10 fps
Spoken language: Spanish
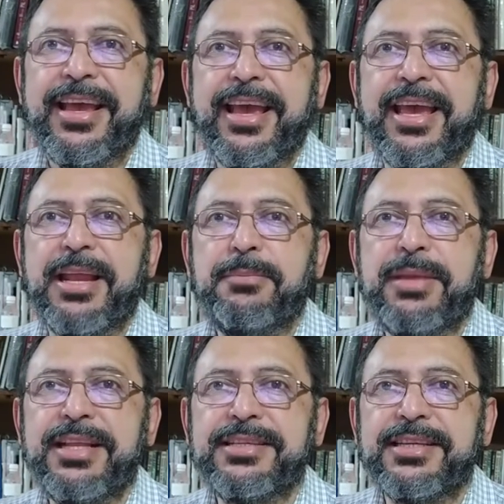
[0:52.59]
En
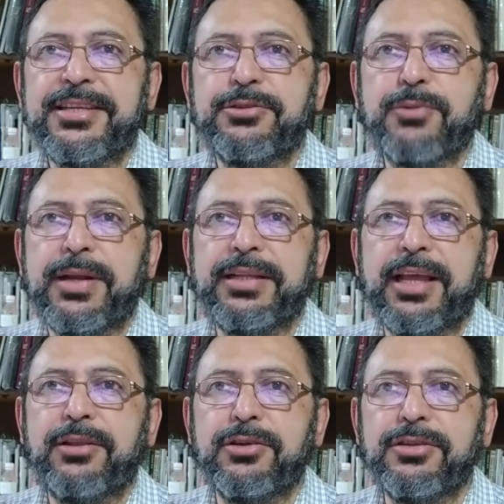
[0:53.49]

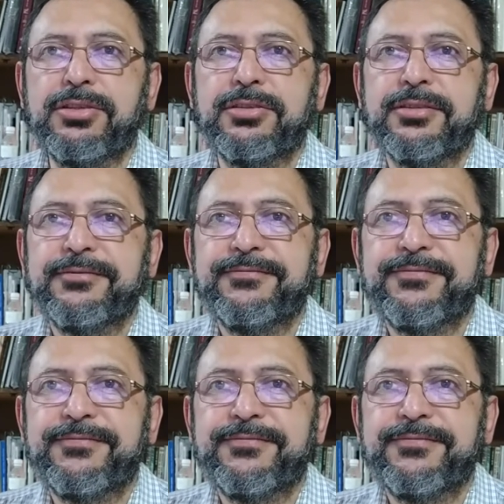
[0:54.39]
1642